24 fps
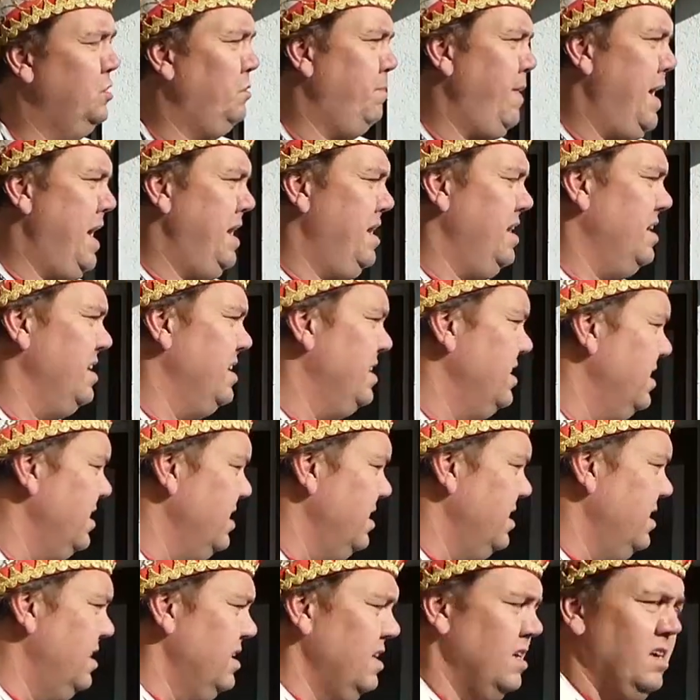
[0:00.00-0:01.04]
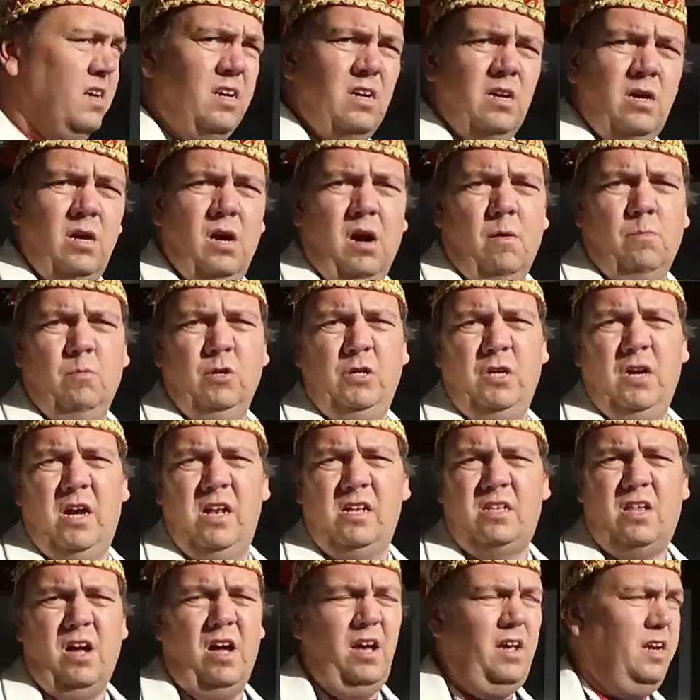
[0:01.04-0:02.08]
spät. Ja, muss ich
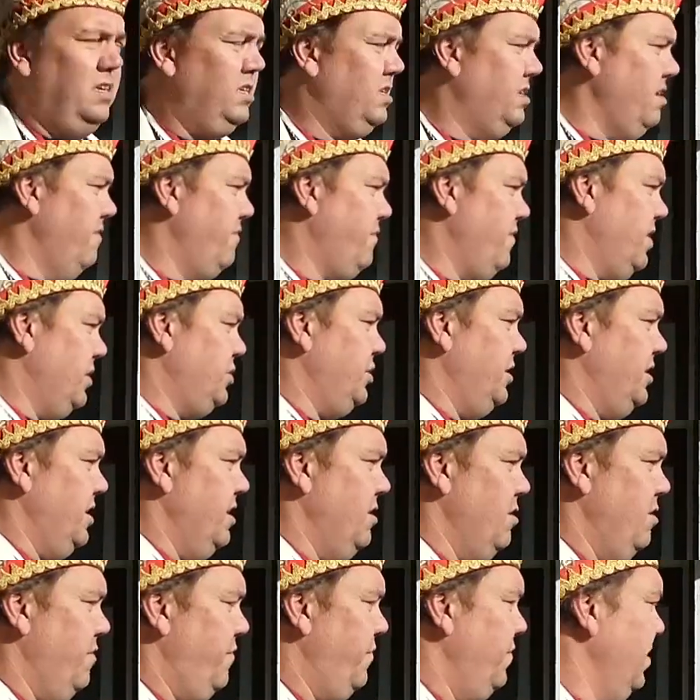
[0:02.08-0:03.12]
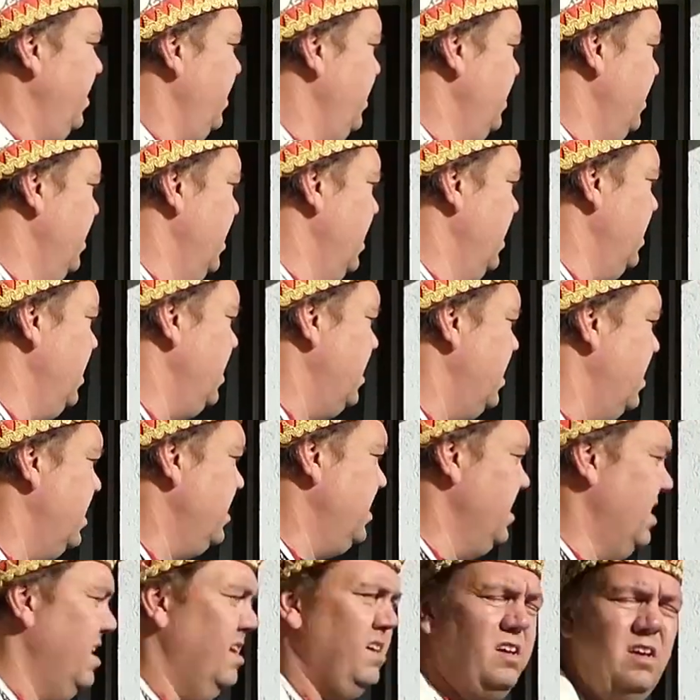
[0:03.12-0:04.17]
halt da jetzt den Fasching eröffnen hier.
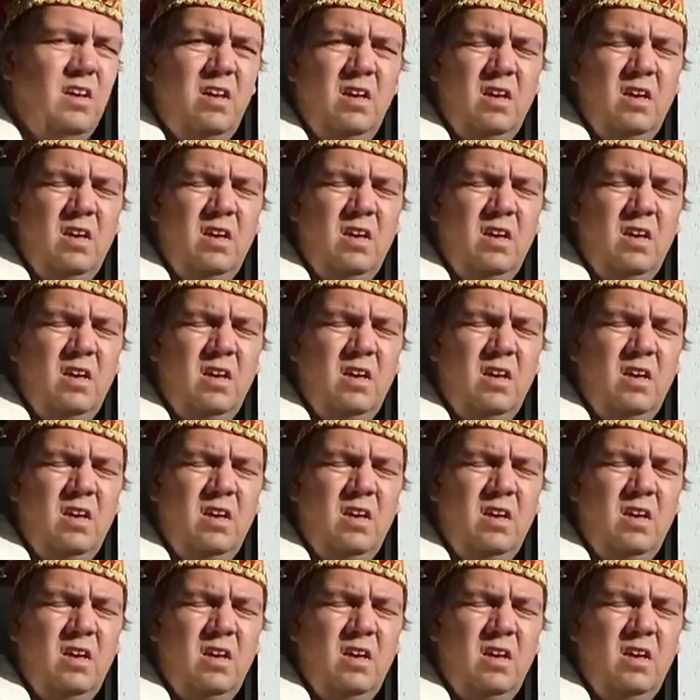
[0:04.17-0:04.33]
Ne?